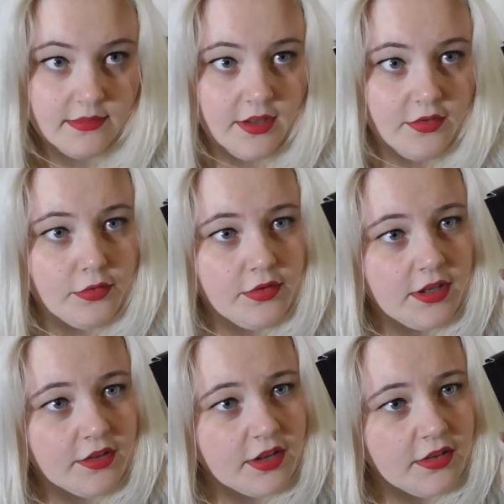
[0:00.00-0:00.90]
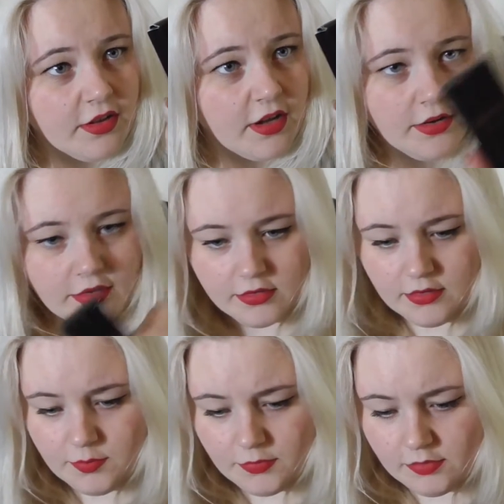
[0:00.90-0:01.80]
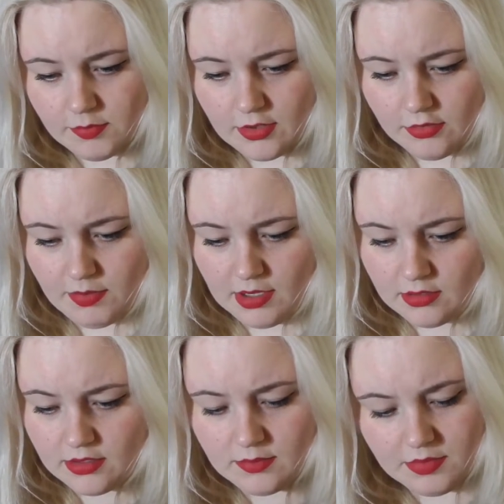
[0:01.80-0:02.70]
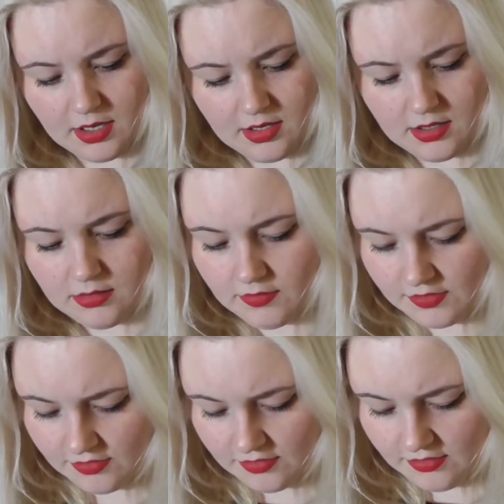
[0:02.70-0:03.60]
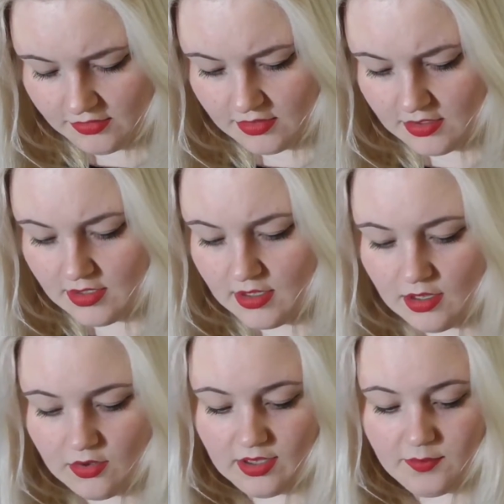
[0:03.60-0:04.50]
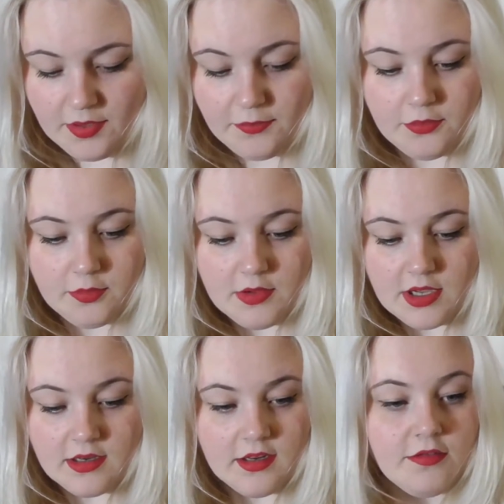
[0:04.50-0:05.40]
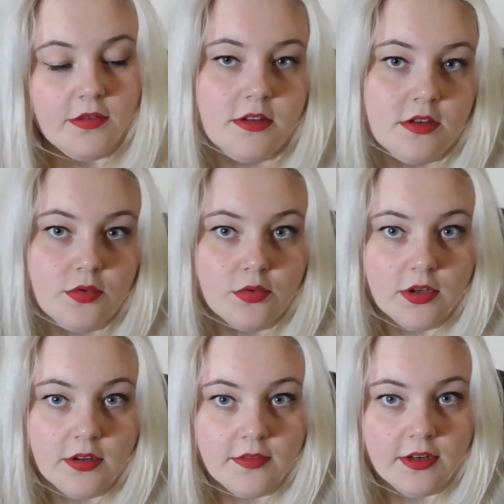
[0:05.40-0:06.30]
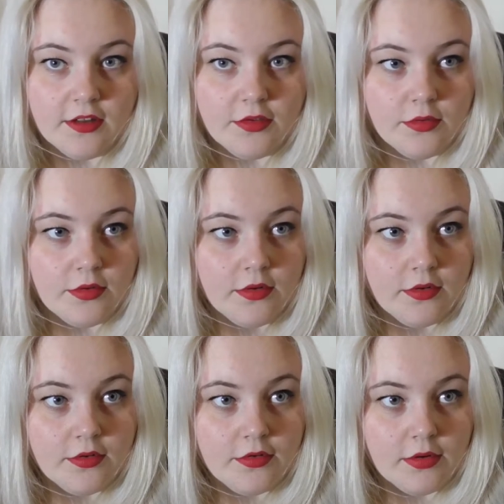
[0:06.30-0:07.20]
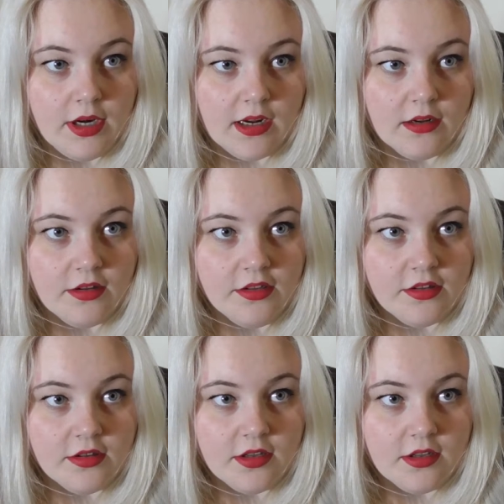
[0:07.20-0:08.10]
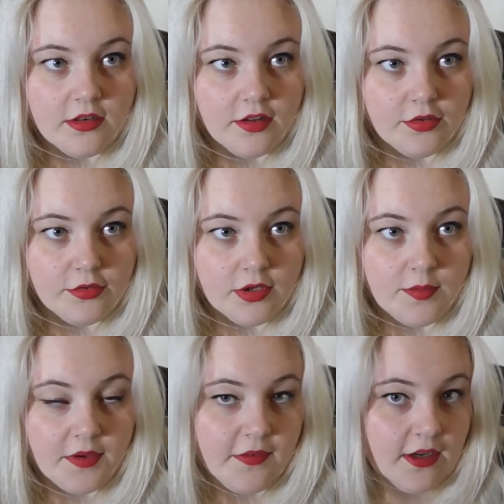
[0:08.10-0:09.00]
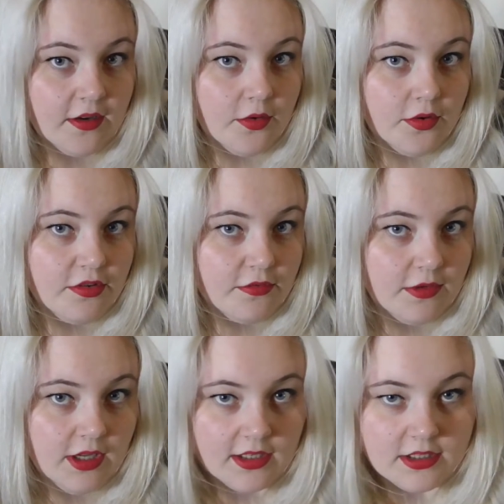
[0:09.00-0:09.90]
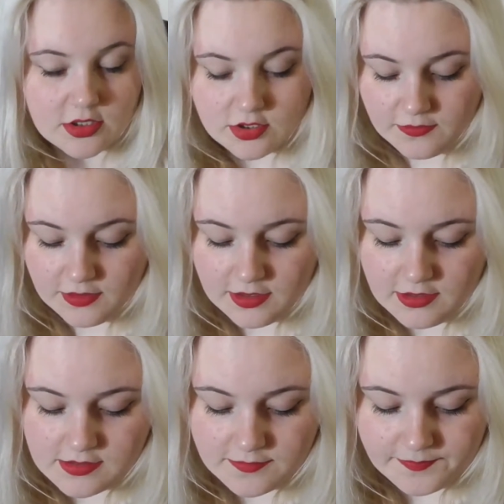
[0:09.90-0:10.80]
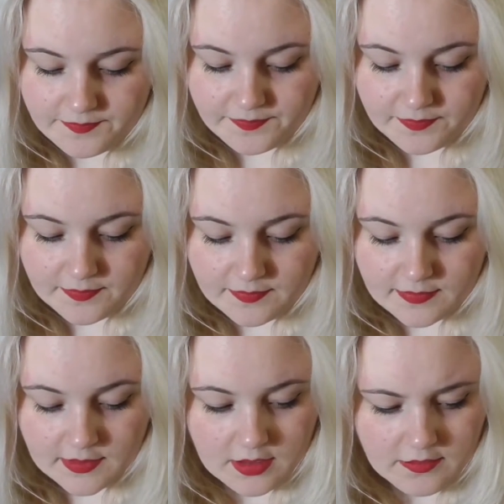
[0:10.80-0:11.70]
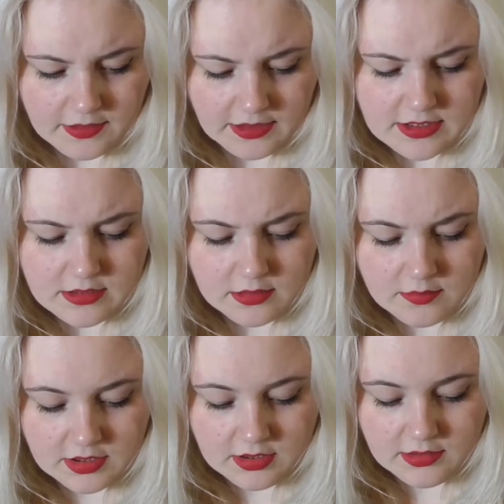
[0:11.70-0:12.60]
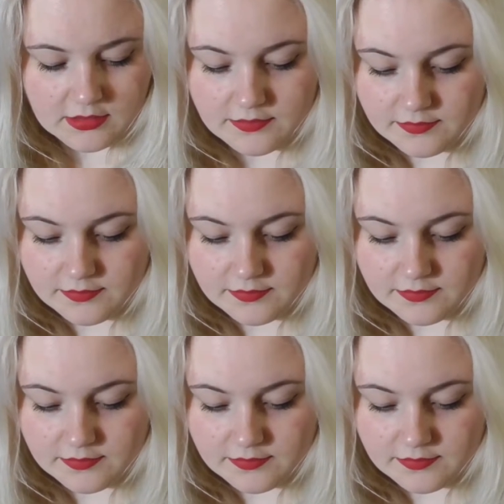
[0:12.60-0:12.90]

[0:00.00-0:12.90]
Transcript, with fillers: hier, so sieht das Ganze aus. Ich muss mal auspacken. Ich habe keine Ahnung, was es ist. Auch ein Parfüm. Das finde ich cool, weil das so, so lang ist. Das ist so die perfekte Größe für die Handtasche, finde ich. Komm, wir riechen auch mal dran.